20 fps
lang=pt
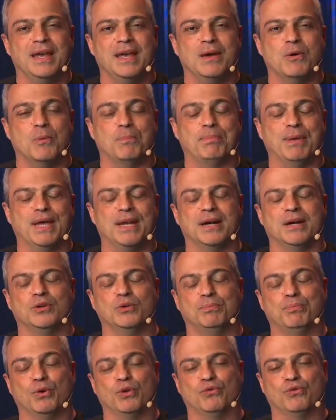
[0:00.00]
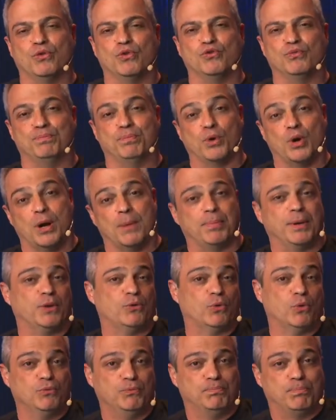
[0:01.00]
operando posições próprias
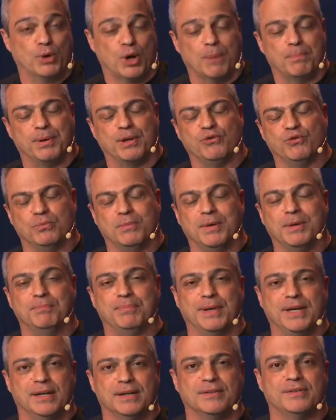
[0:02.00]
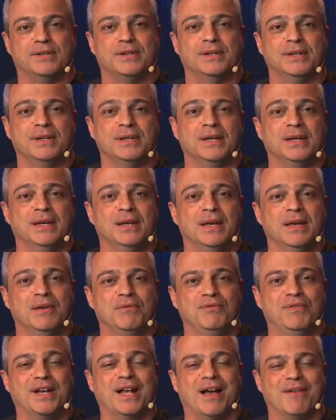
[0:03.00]
ou próprias de uma empresa,
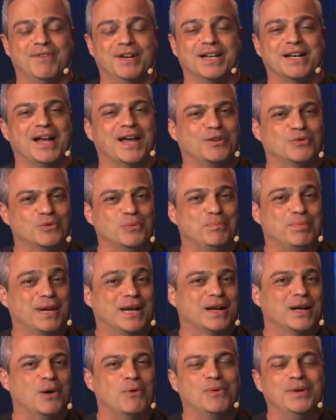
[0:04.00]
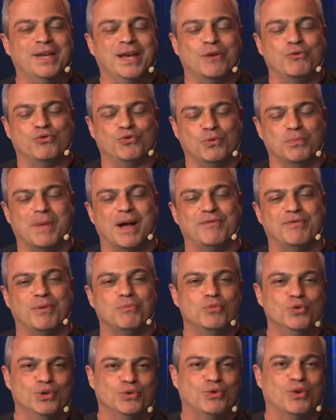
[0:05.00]
ficava ligado com o pregão e acostumava
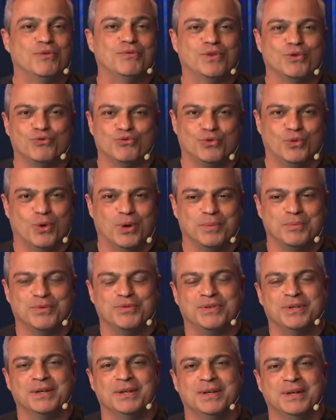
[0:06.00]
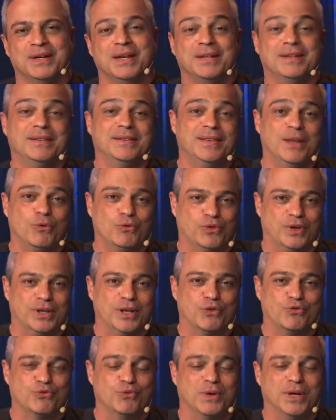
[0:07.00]
muito a ouvir os nomes, não só
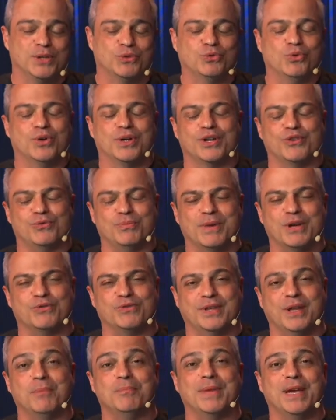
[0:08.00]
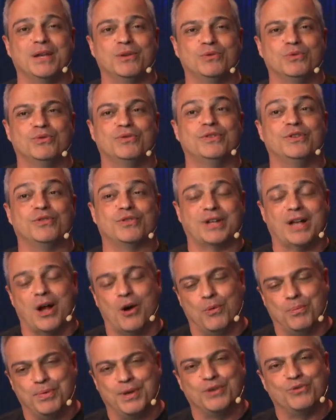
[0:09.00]
das corretoras, mas também dos
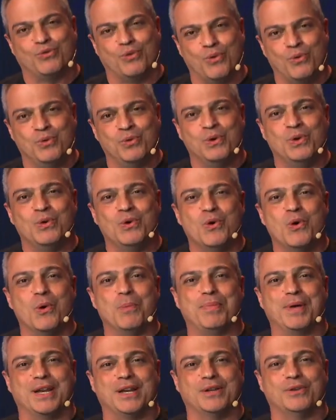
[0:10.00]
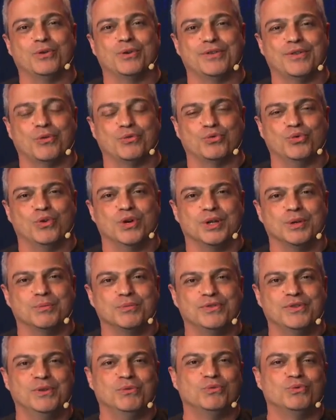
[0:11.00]
scalpers ou operadores
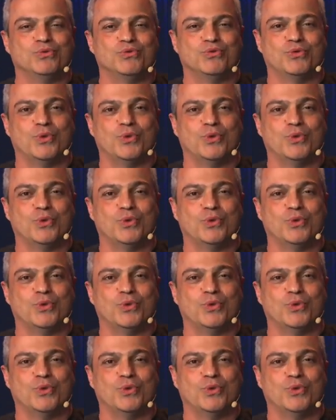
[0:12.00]
autônomos. E um dos